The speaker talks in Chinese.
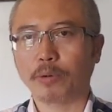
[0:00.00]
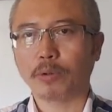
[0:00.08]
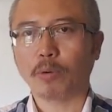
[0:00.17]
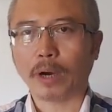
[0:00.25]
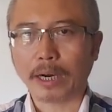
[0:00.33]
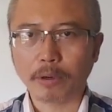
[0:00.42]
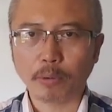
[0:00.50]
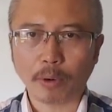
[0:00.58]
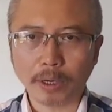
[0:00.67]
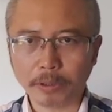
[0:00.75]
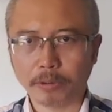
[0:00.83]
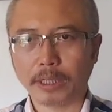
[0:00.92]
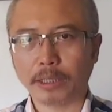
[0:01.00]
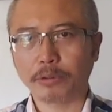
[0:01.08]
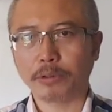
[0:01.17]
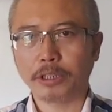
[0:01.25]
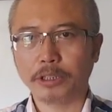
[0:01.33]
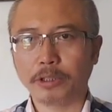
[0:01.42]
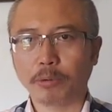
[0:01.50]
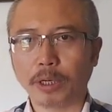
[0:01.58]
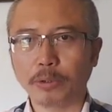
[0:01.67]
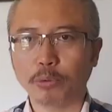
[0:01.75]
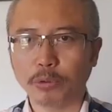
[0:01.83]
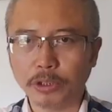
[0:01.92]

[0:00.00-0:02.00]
华人网友当中引起关注，